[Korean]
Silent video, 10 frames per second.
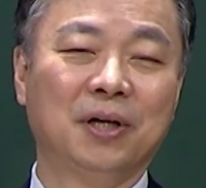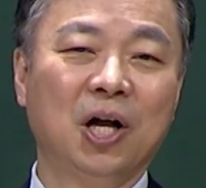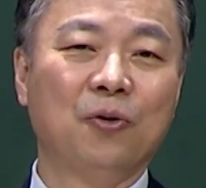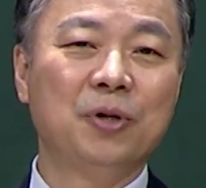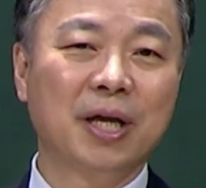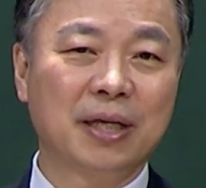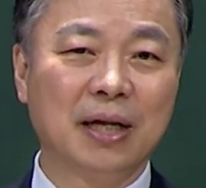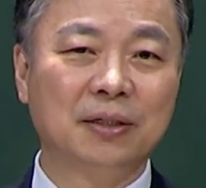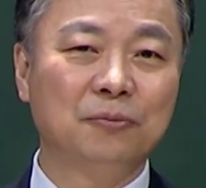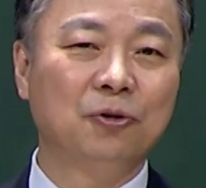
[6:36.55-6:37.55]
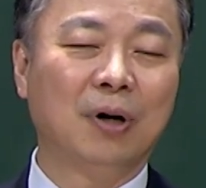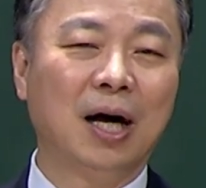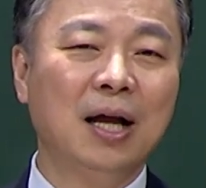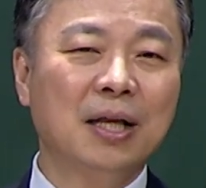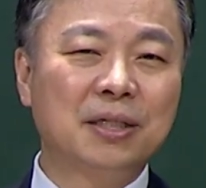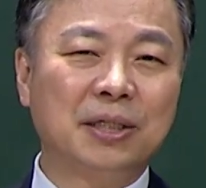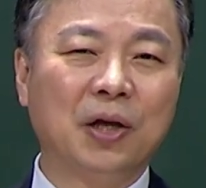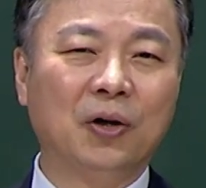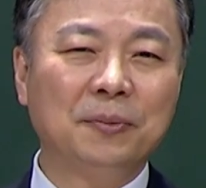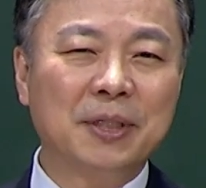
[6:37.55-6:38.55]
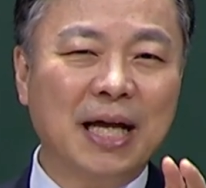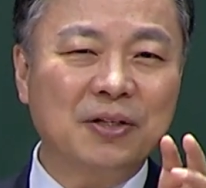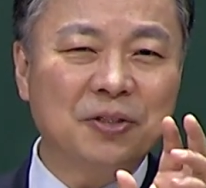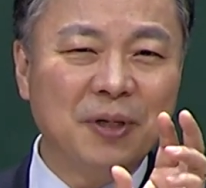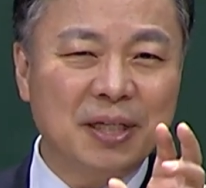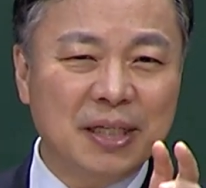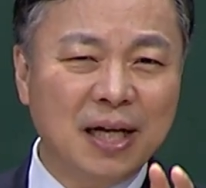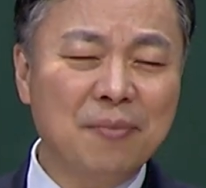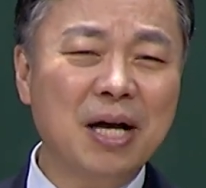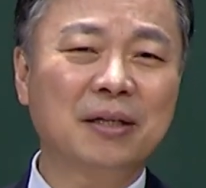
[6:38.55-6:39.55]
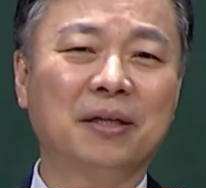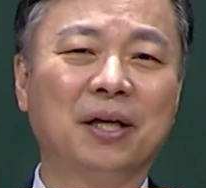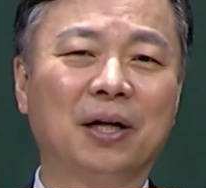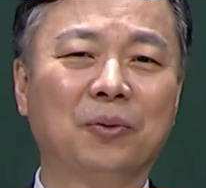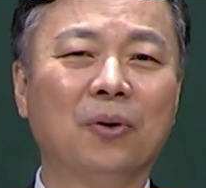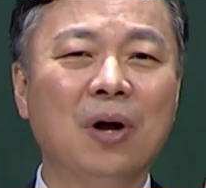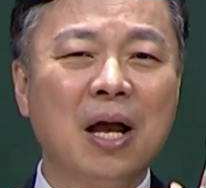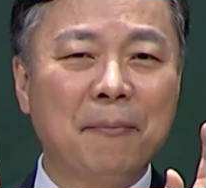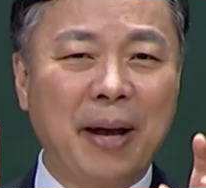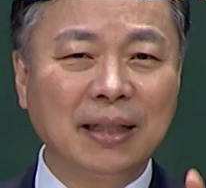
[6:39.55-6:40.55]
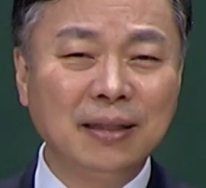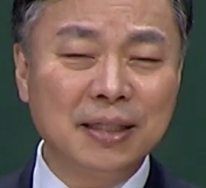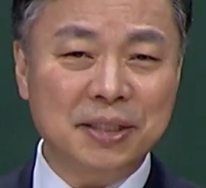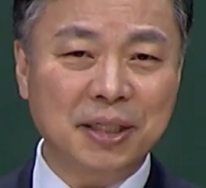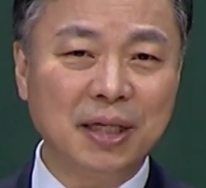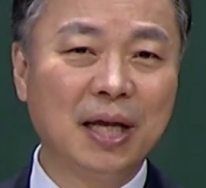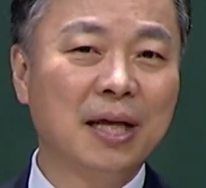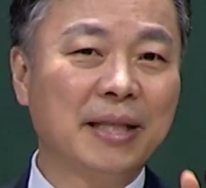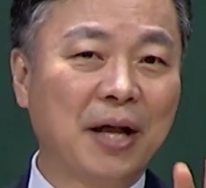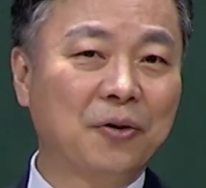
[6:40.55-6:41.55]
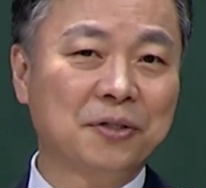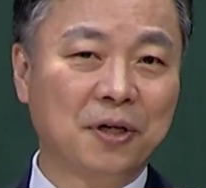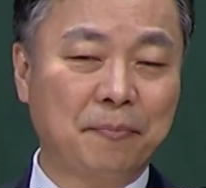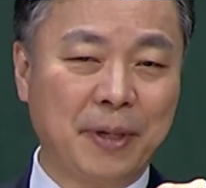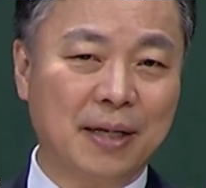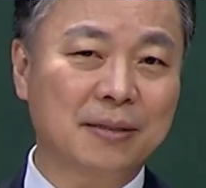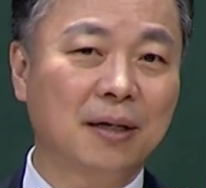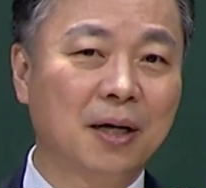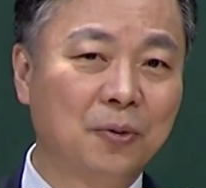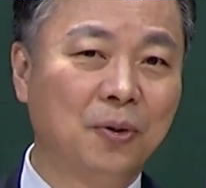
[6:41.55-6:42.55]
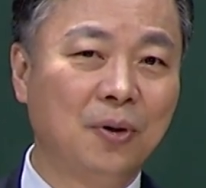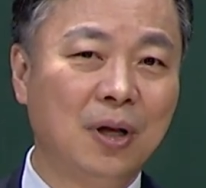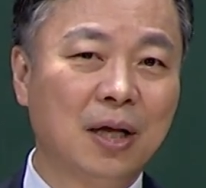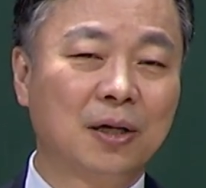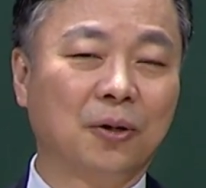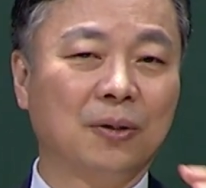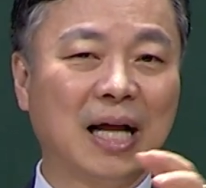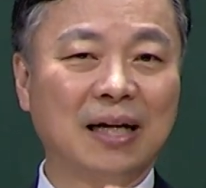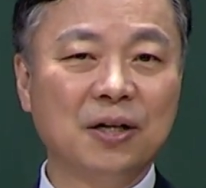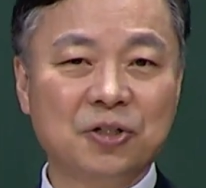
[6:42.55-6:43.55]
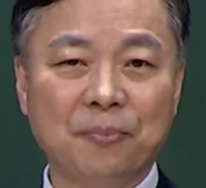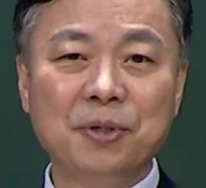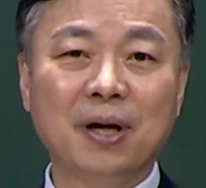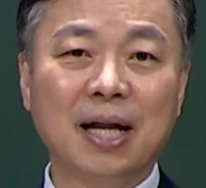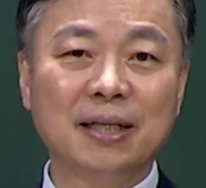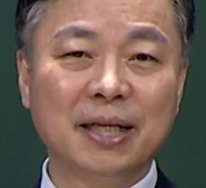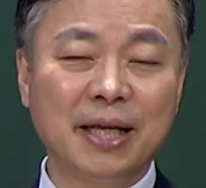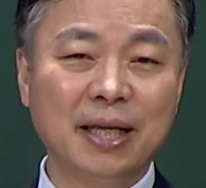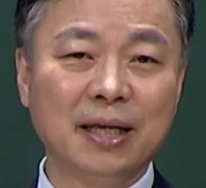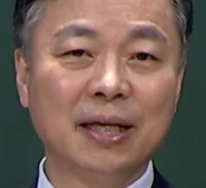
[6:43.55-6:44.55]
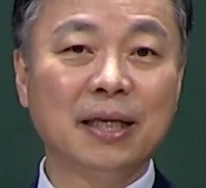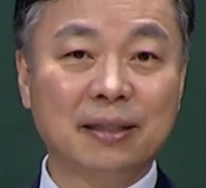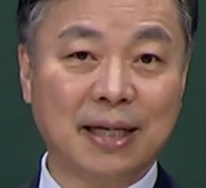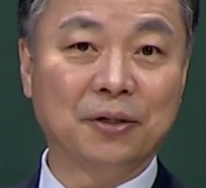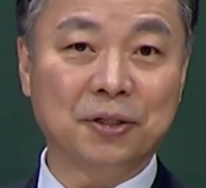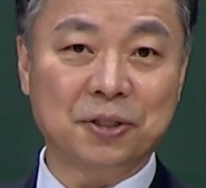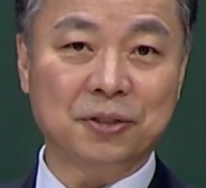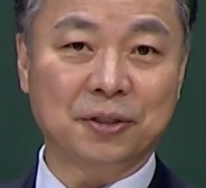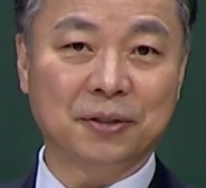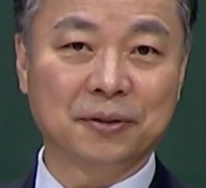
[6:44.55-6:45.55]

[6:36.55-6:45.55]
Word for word: 우리의 게으름과 지혜 없는 약점을 기가 막히게 알고 반드시 내 것을 빼앗아가고 그리고 나를 점령하는 일이 있다는 것이죠.